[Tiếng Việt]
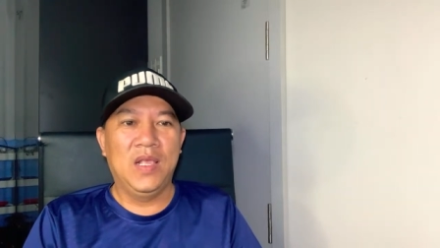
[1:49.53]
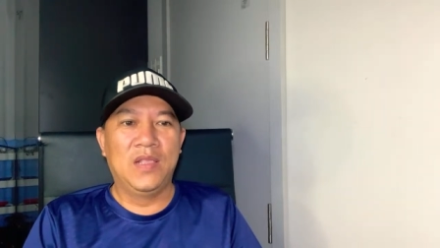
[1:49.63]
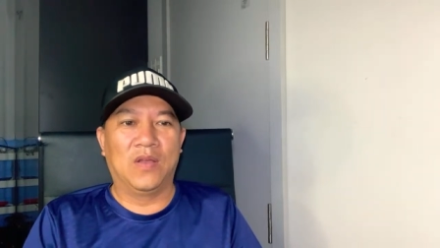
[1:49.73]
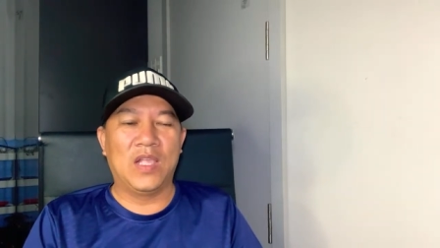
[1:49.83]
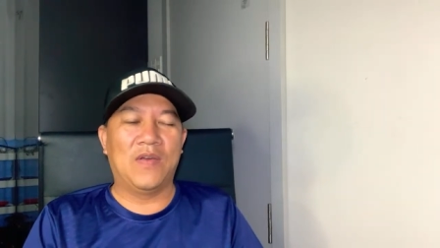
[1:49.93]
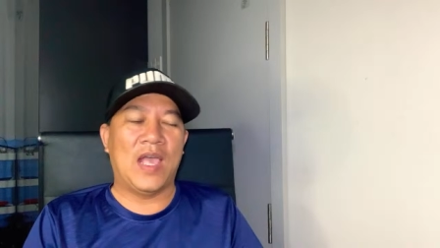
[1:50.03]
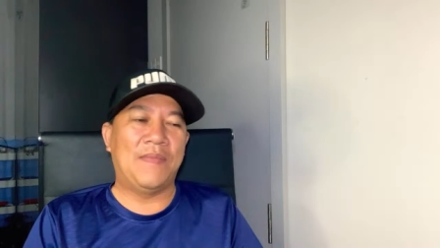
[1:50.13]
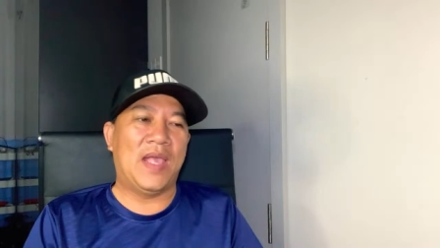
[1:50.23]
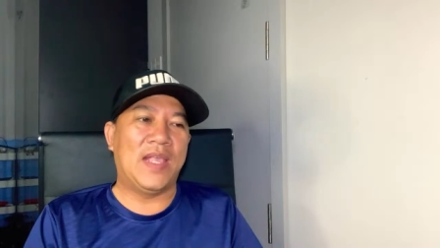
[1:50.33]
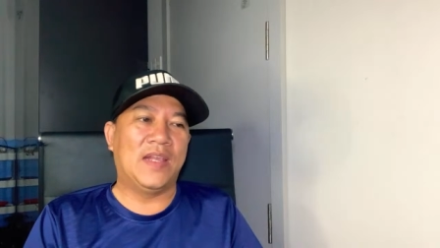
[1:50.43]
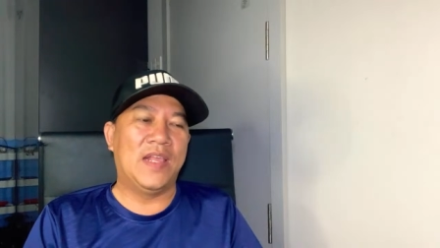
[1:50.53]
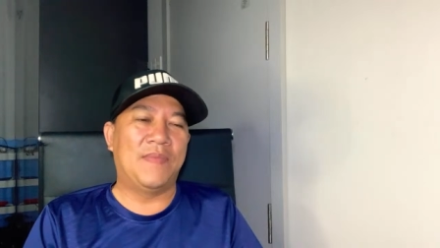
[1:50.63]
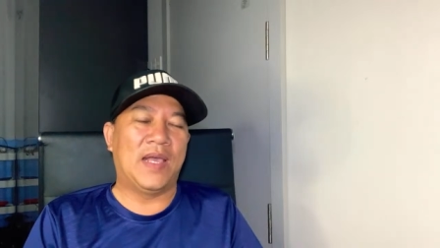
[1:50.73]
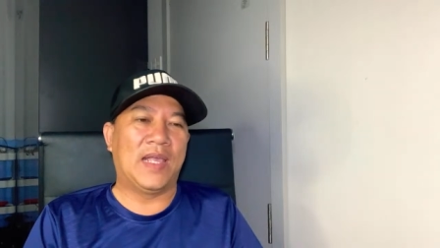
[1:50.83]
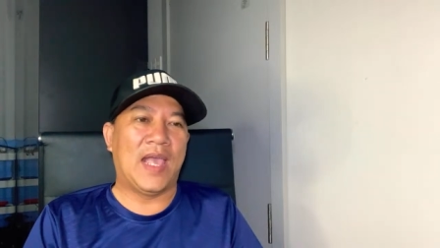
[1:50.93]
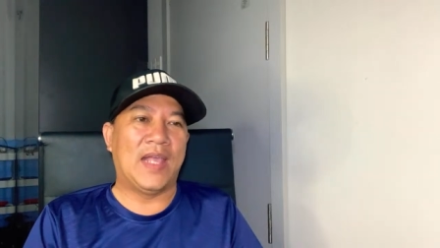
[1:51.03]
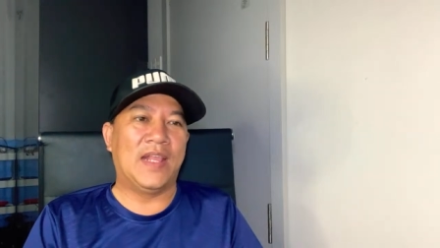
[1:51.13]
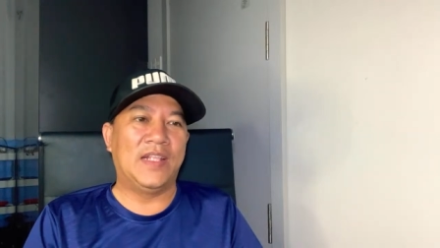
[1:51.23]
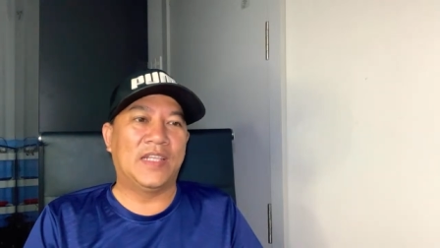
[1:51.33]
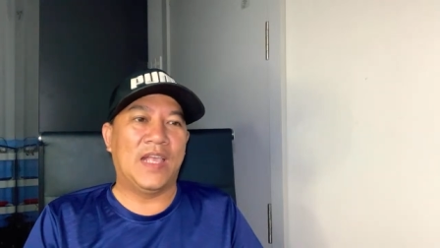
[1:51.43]
dõi theo 22 giờ đêm hàng ngày
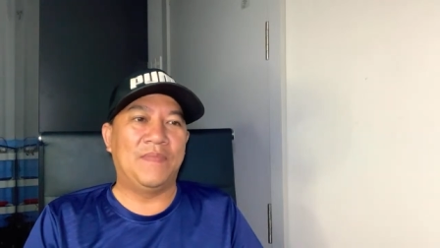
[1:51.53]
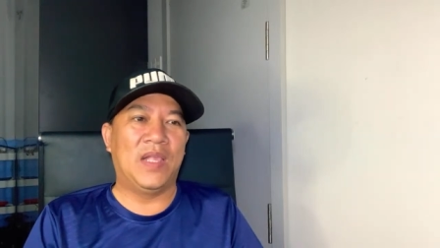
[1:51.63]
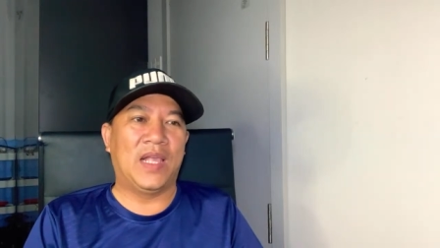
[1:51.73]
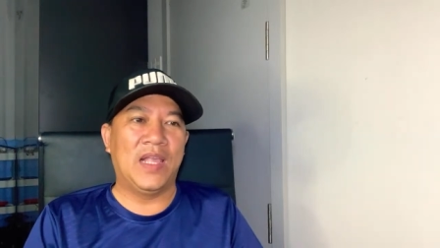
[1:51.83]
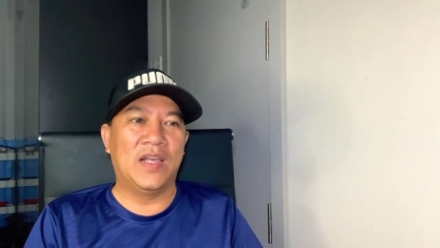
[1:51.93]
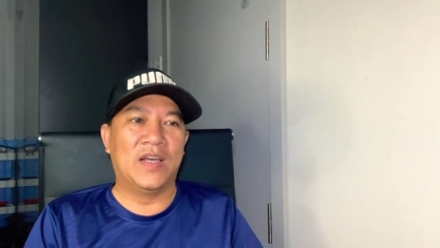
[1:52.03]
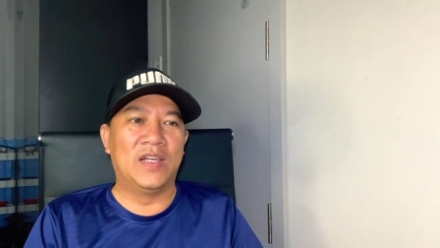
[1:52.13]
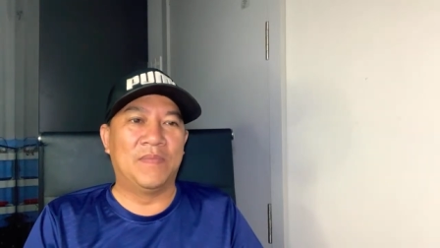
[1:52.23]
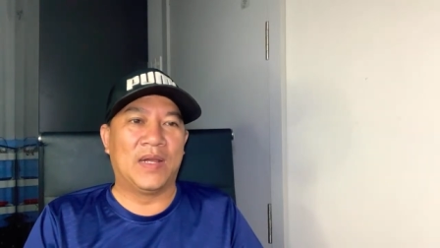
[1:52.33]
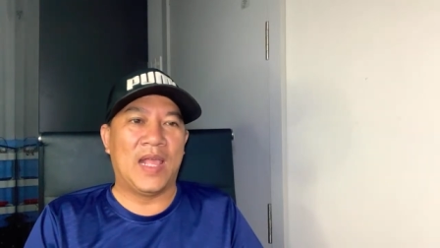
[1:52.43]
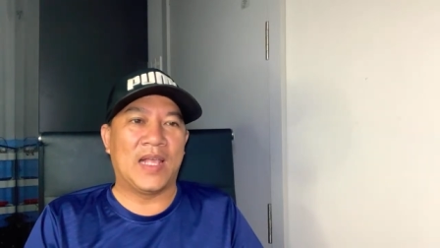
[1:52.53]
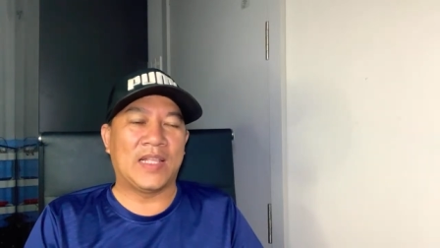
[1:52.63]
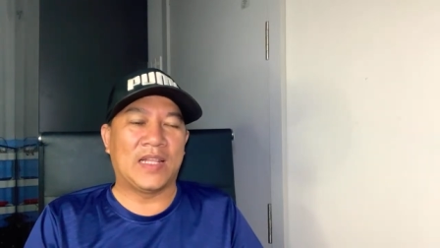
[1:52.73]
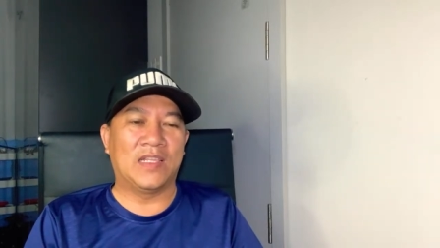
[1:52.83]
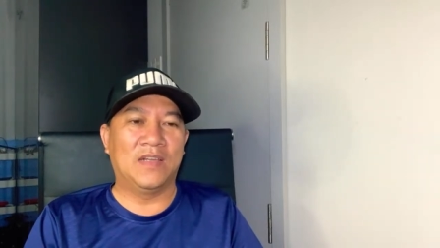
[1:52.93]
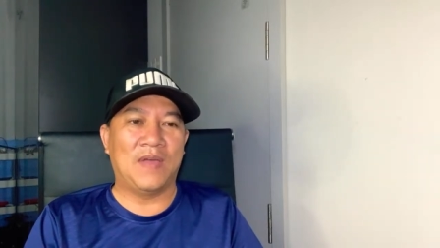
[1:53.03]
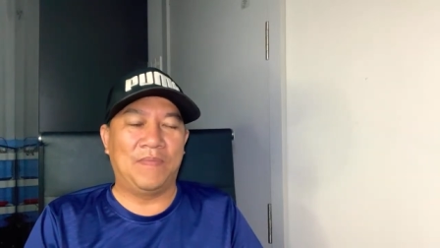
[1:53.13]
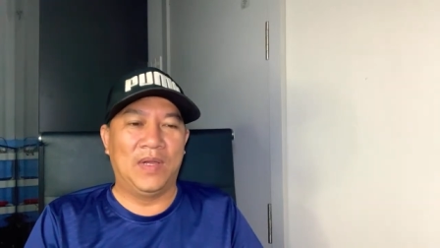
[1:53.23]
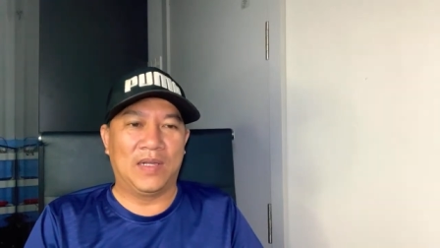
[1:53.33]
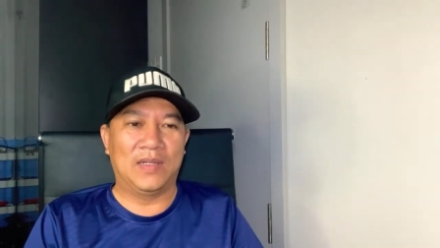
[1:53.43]
để xem những cái người mà đang thách thức
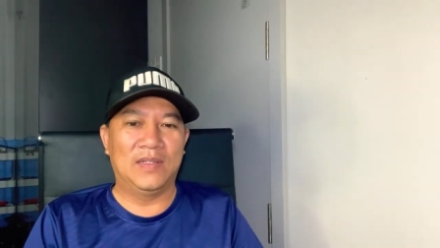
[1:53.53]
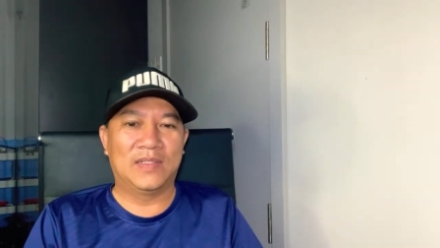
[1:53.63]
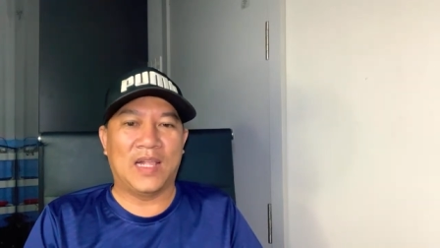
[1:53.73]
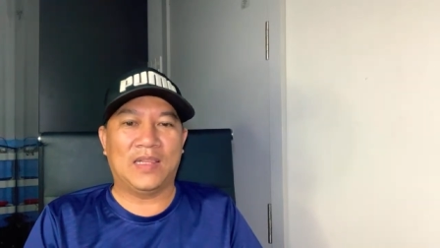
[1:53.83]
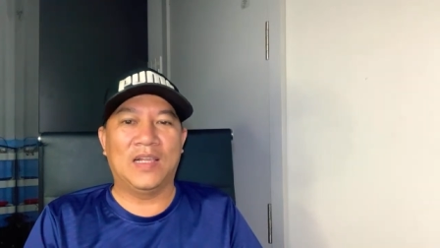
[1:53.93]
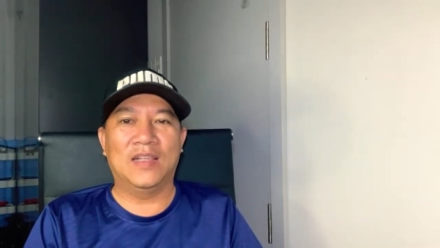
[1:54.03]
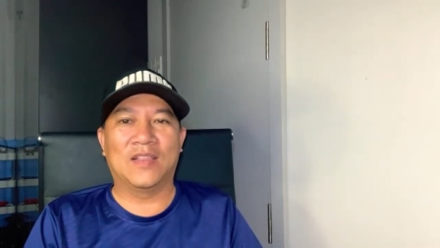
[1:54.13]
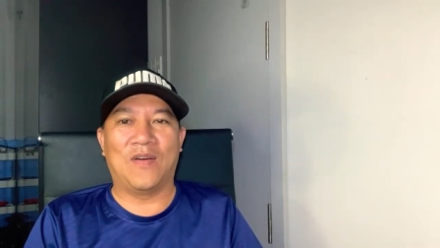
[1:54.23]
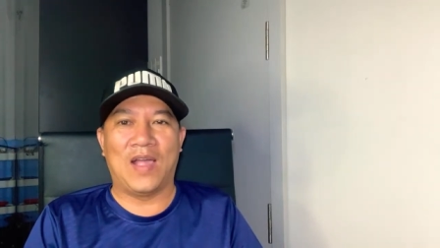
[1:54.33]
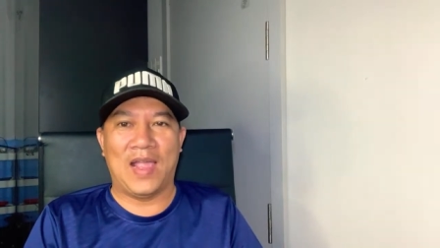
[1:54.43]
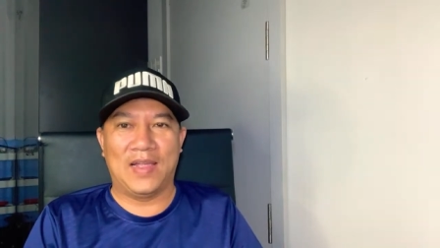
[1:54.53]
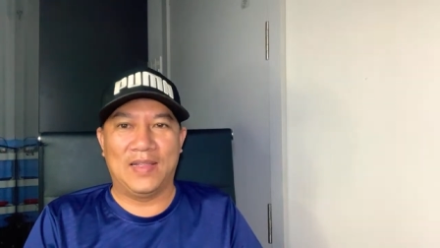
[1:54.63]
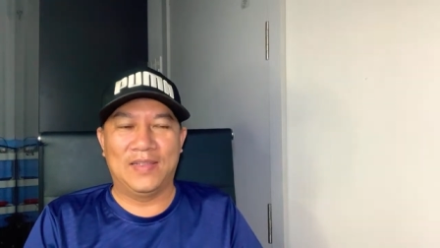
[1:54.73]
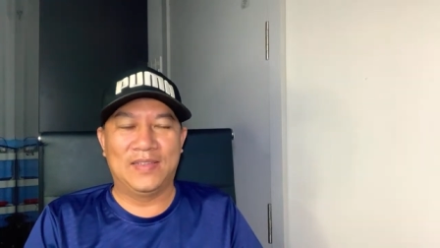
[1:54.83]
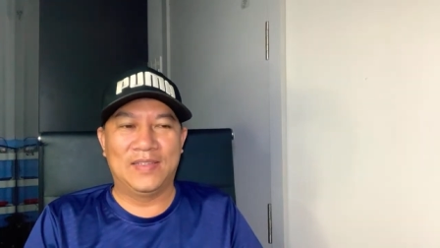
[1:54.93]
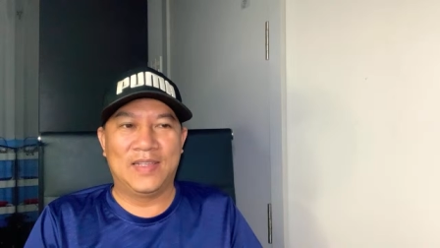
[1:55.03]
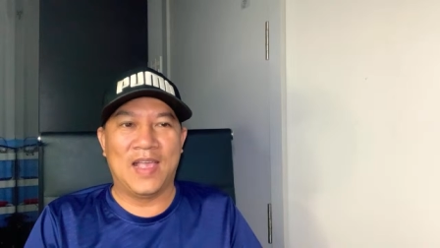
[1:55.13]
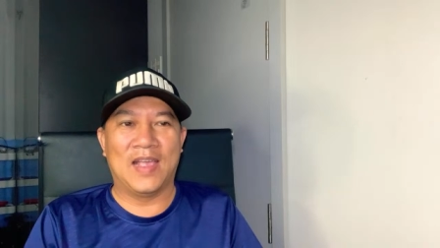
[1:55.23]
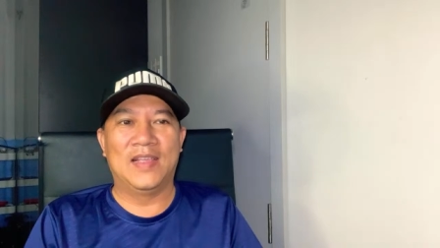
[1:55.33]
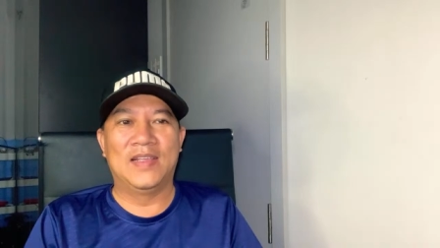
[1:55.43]
pháp luật thách thức tòa án
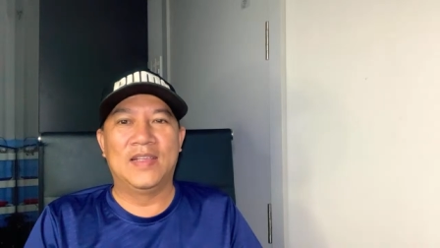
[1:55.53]
ha